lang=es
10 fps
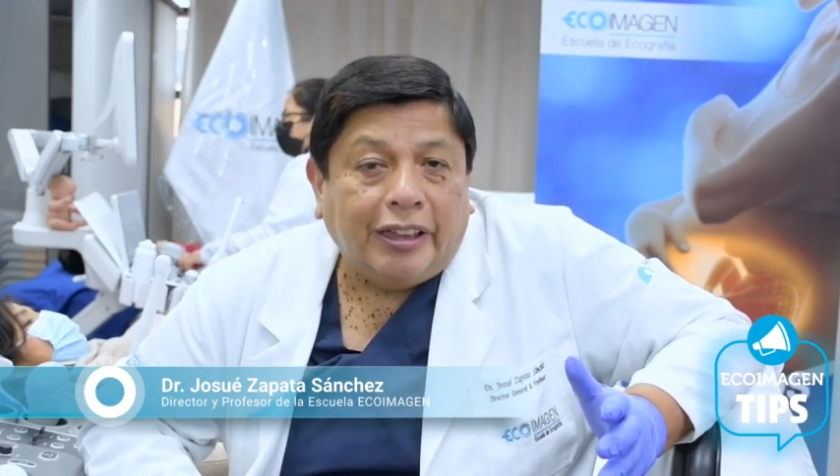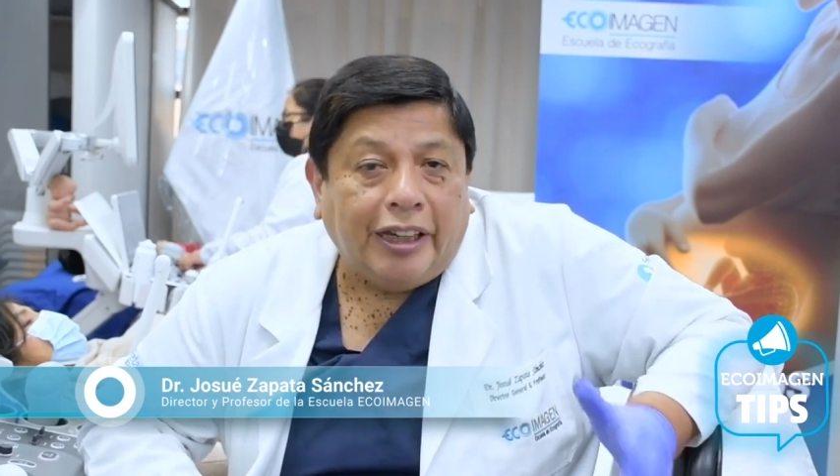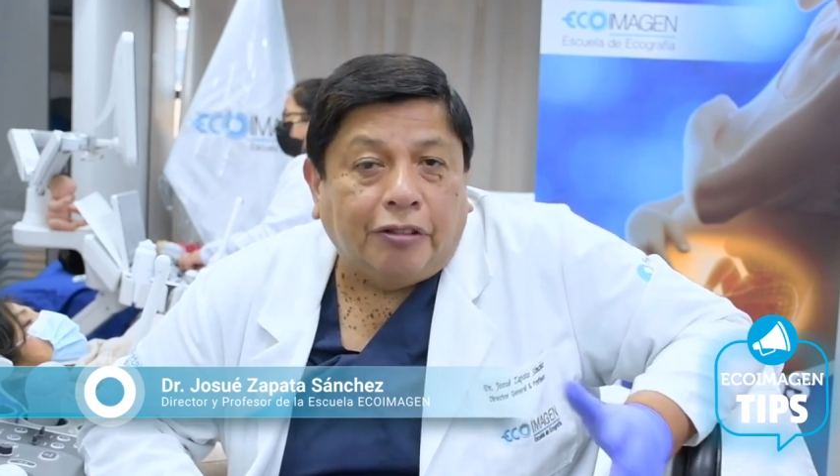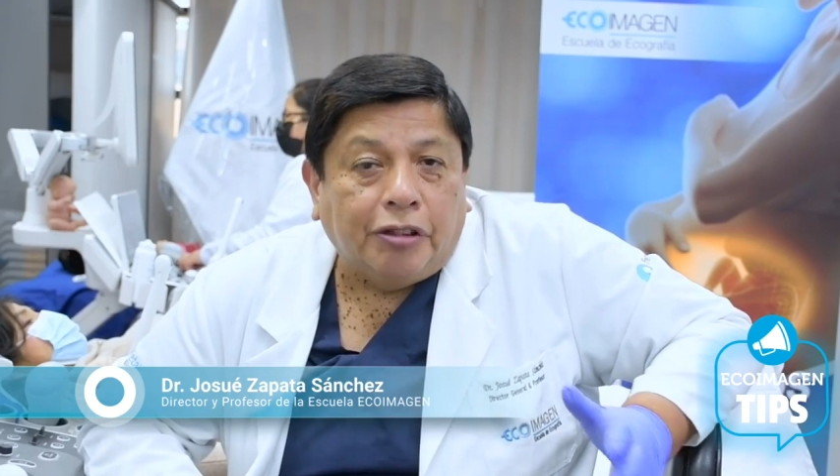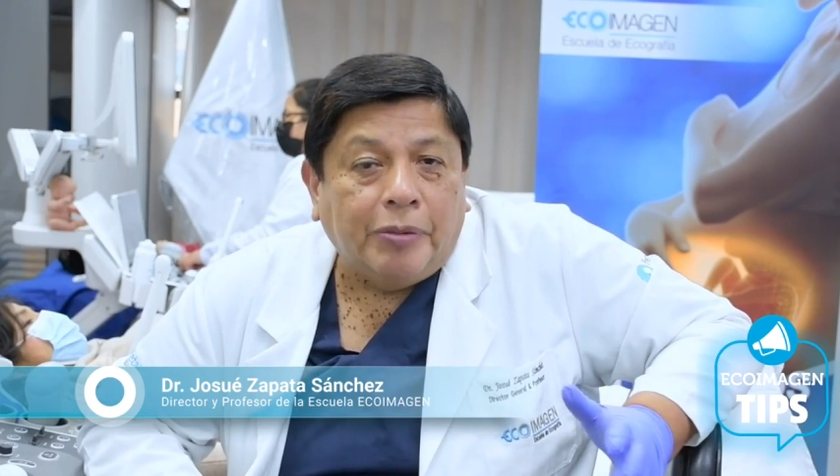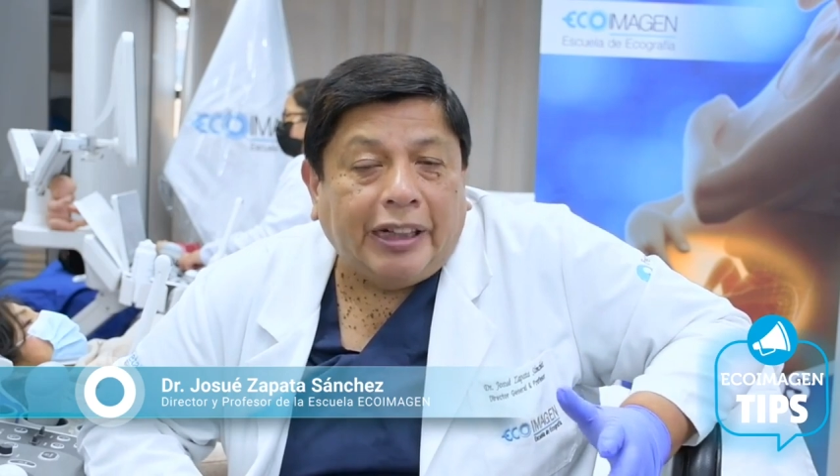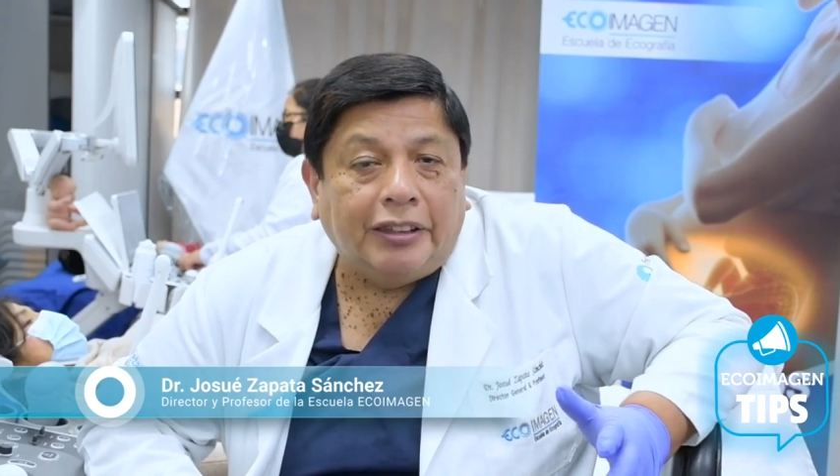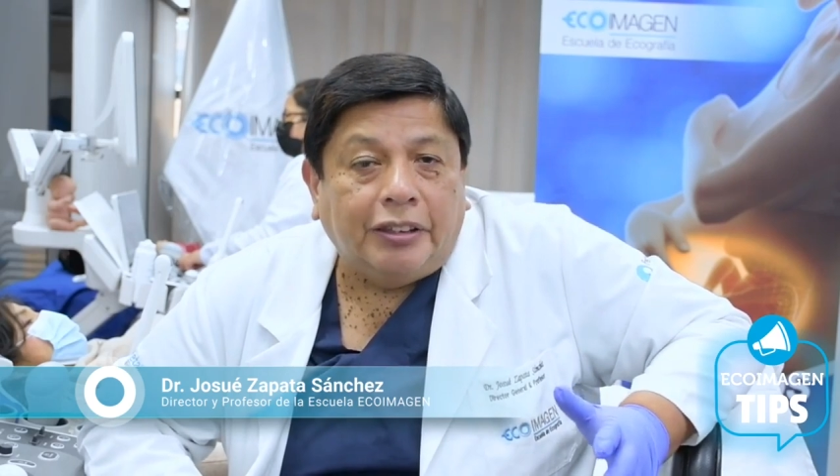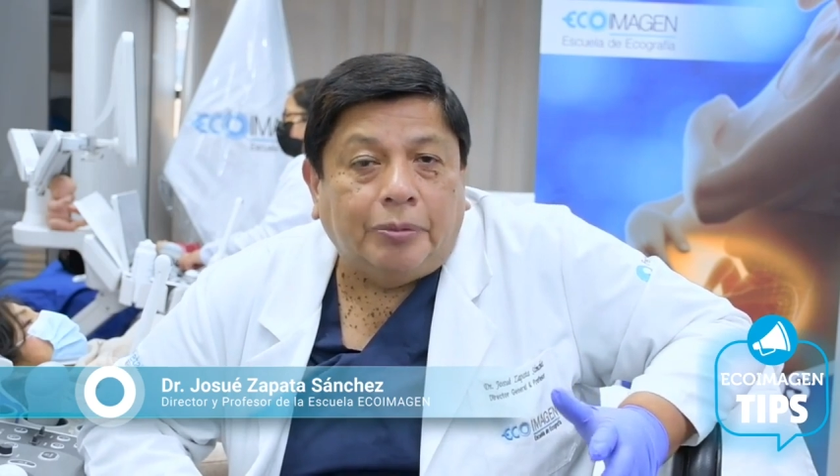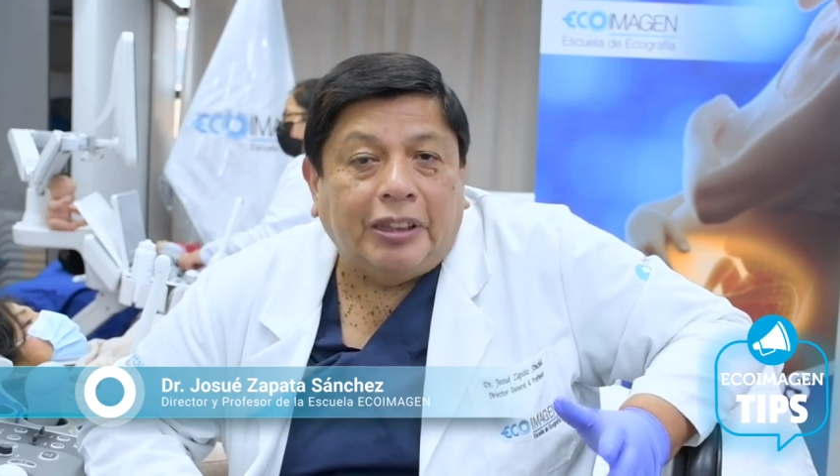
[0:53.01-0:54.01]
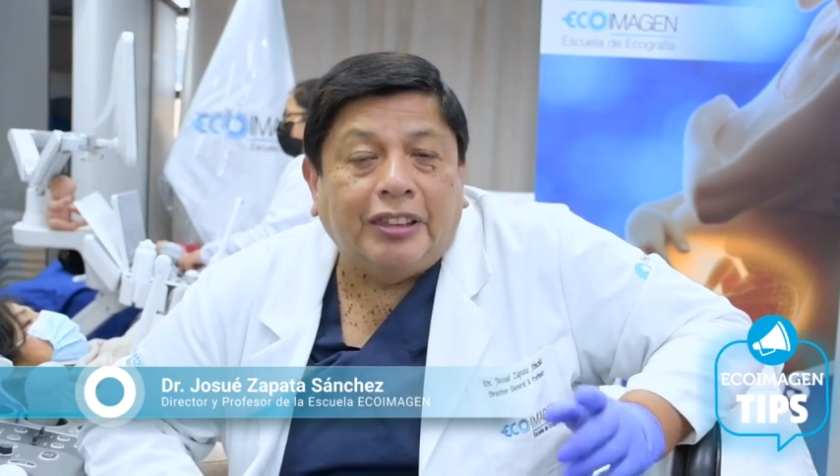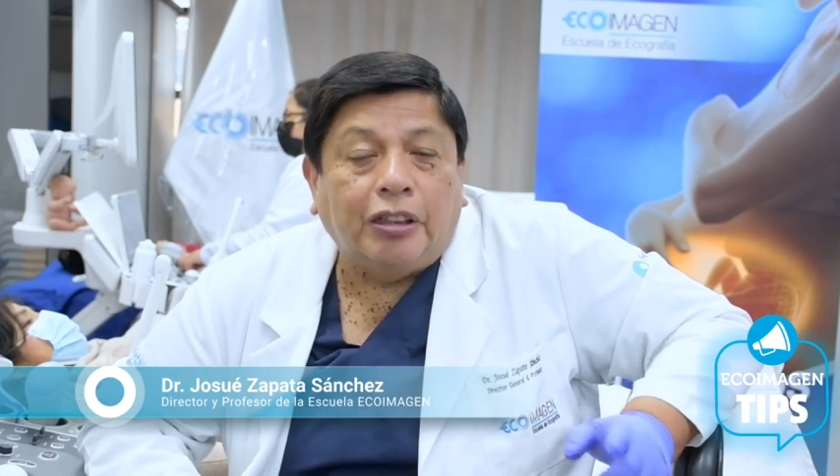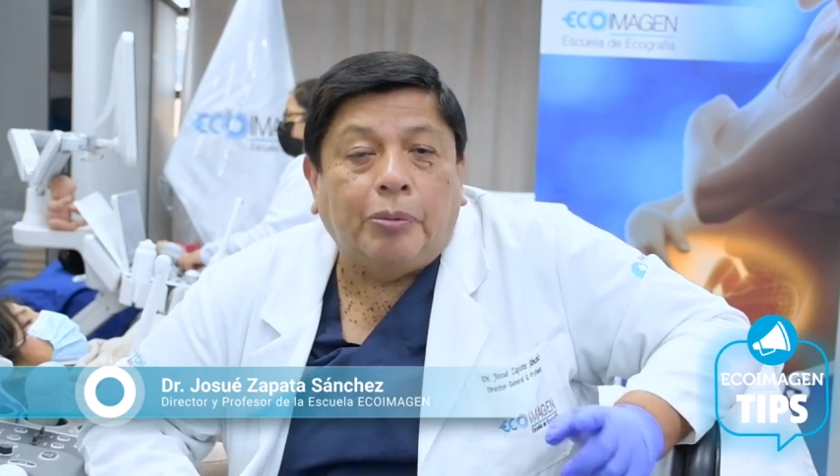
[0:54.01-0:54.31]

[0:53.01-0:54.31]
Ecoimagen eh, Tips. En esta